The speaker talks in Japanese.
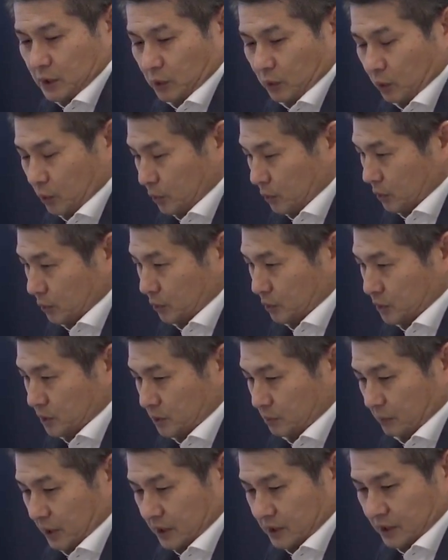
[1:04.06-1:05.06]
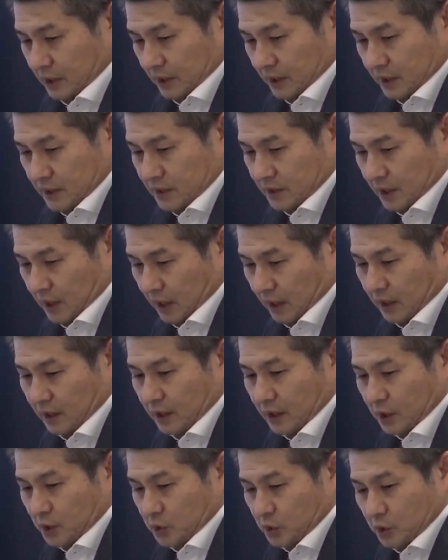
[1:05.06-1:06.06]
に公表しましたですね、
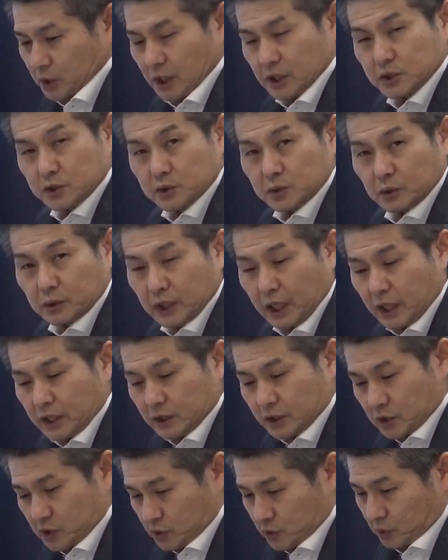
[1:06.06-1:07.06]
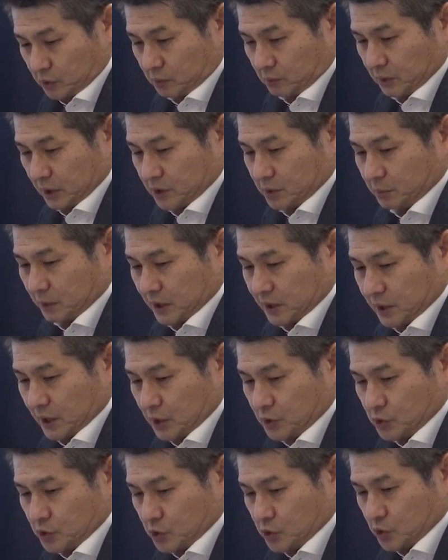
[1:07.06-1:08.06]
9月の第2週、つまり
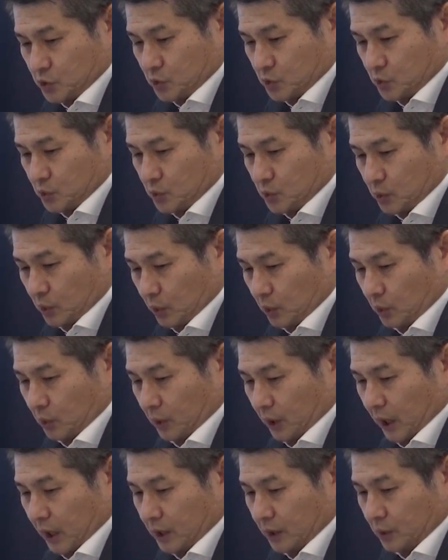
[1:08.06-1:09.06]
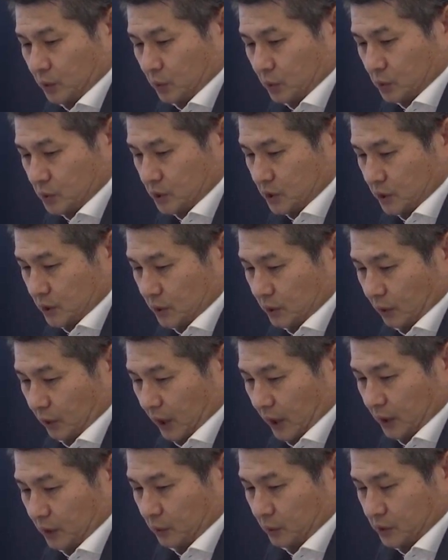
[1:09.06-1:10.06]
先週の外国人の
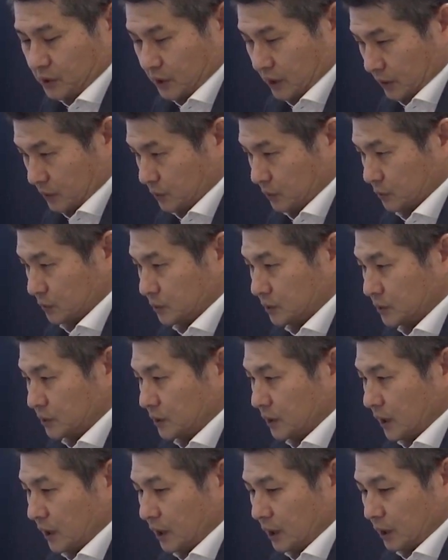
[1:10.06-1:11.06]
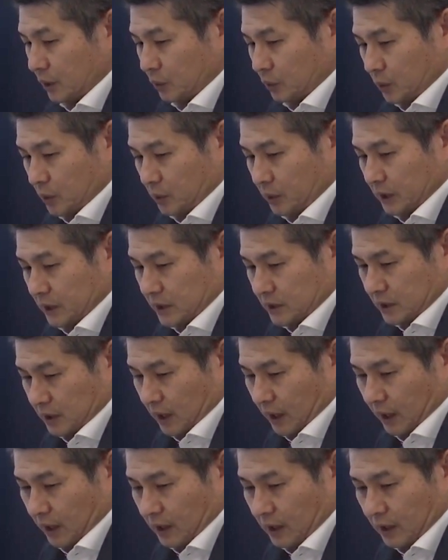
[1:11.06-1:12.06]
買い越し額、これはです
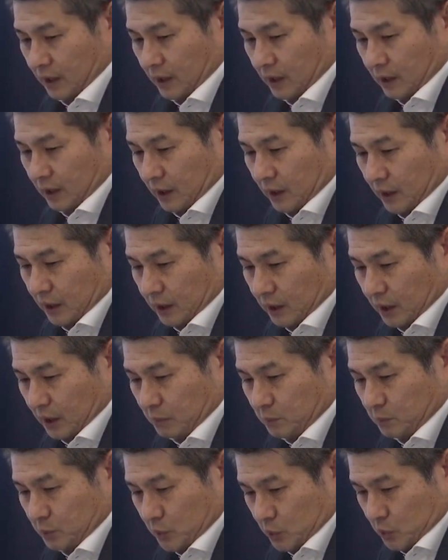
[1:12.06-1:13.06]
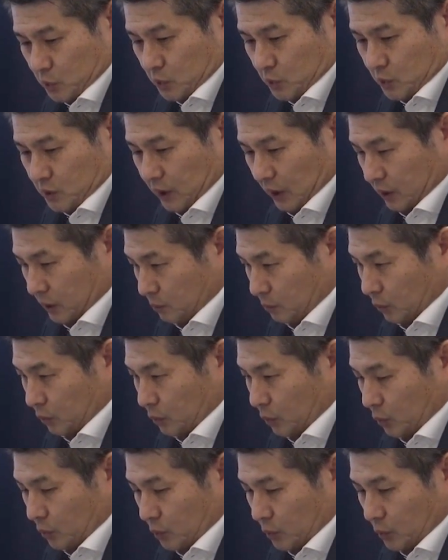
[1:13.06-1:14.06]
ね、現物先
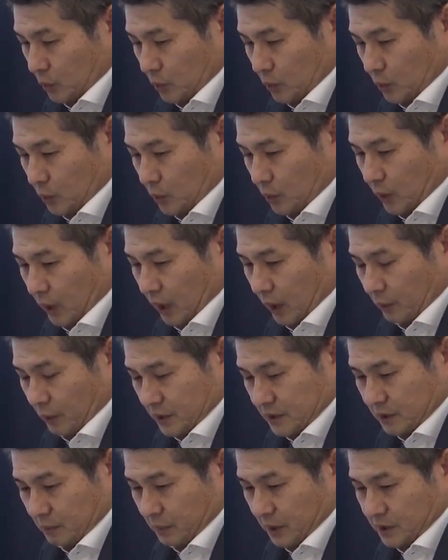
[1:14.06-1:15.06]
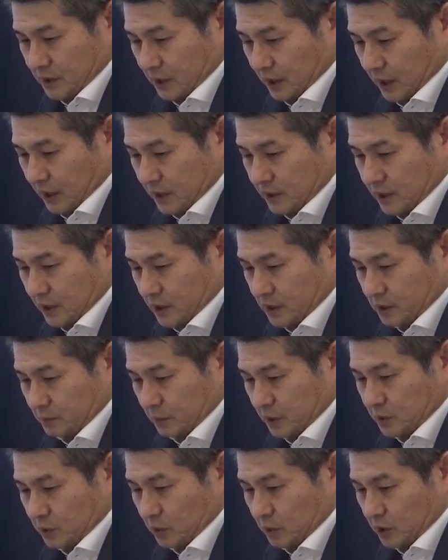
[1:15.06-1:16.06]
物両方合わせまして合算し
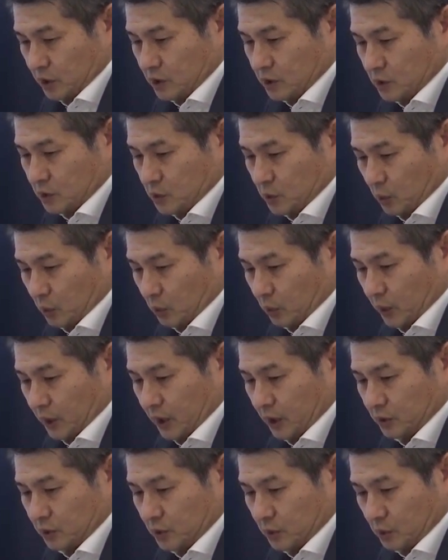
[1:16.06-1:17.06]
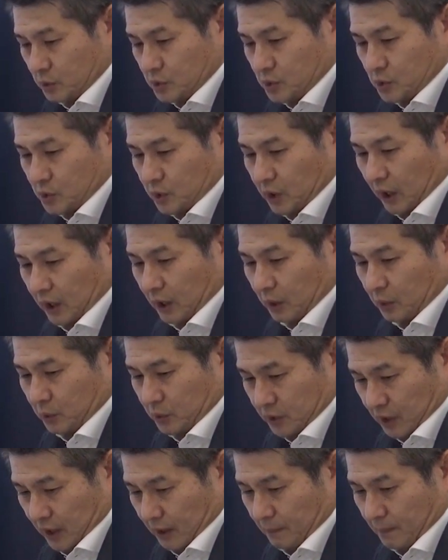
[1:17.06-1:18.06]
ますと1兆547
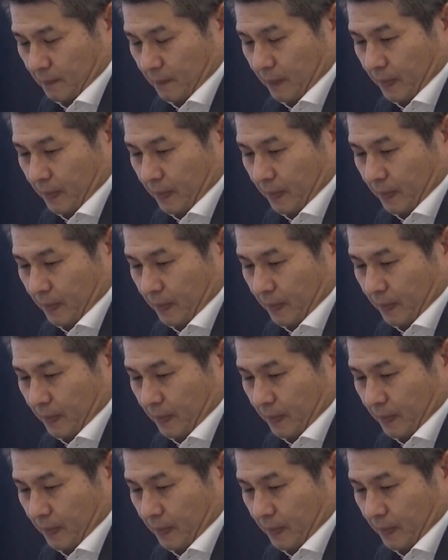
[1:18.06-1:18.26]
億円、